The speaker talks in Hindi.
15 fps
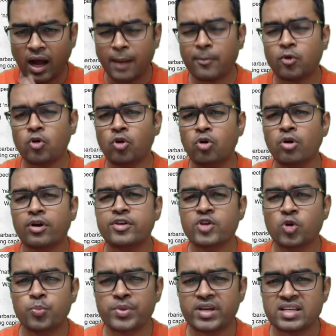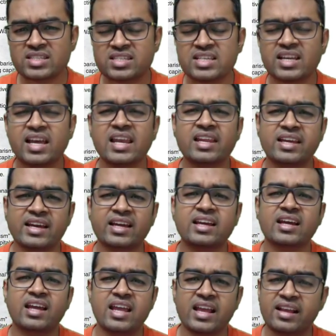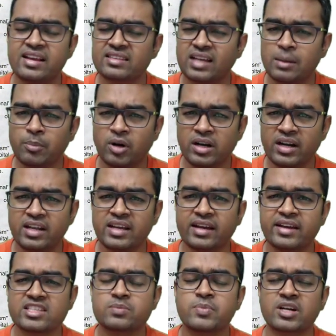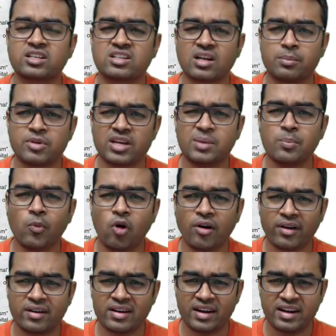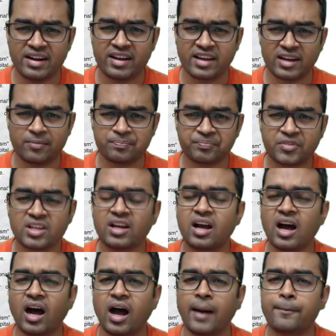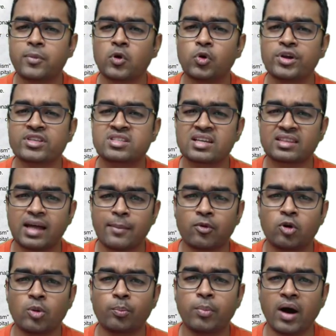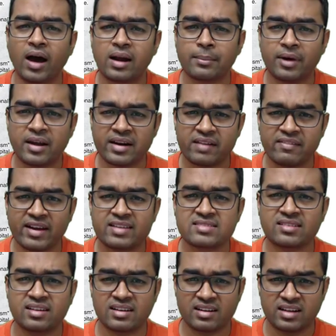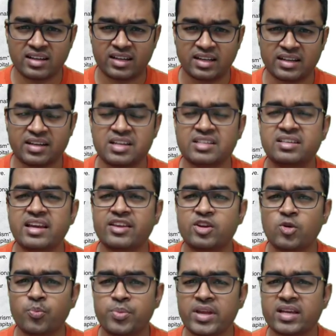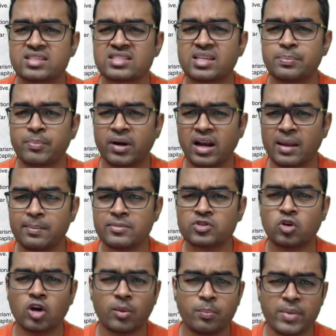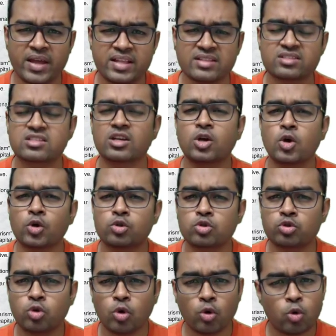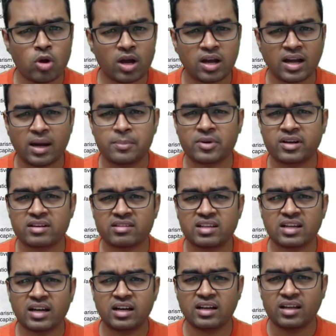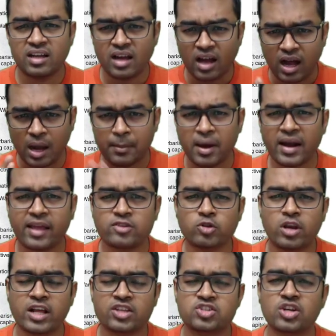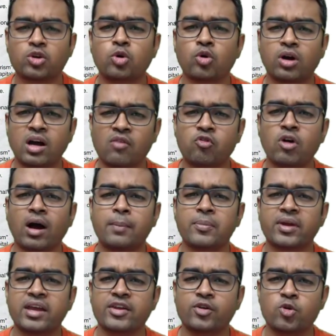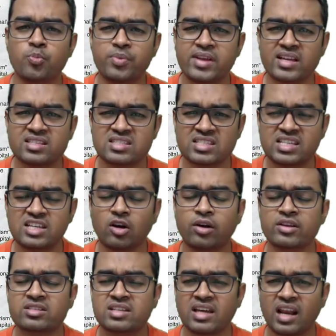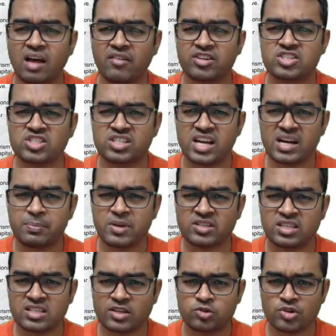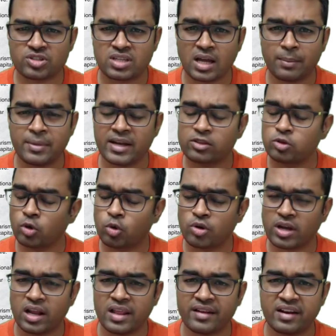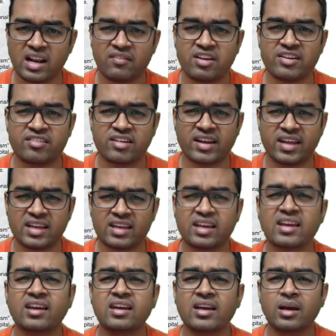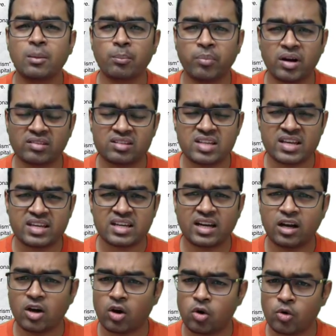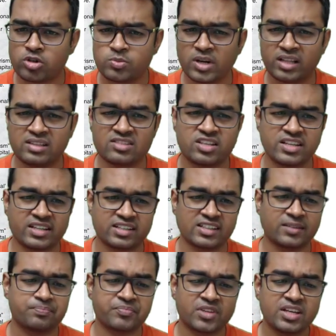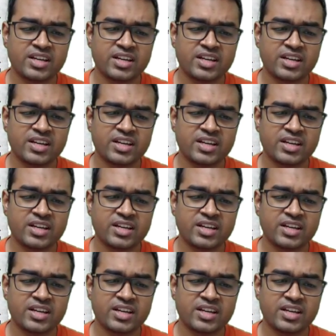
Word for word: आपको यूपीएससी के लिए एक किताब पढ़नी है स्पेक्ट्रम की मॉडर्न इंडिया आपको इस किताब को बार बार रिवाइज करना है ये यूपीएससी प्रीलिम्स और मेंस दोनों का काम कर देगा हमारा जो लेक्चर होगा वो आपके यूपीएससी और इसके अलावा स्टेट पी के जो एग्ज़ाम हैं दोनों के लिए रेलिवेंट रहेंगे पढ़ते जाइएगा और नोट्स बनाते जाइएगा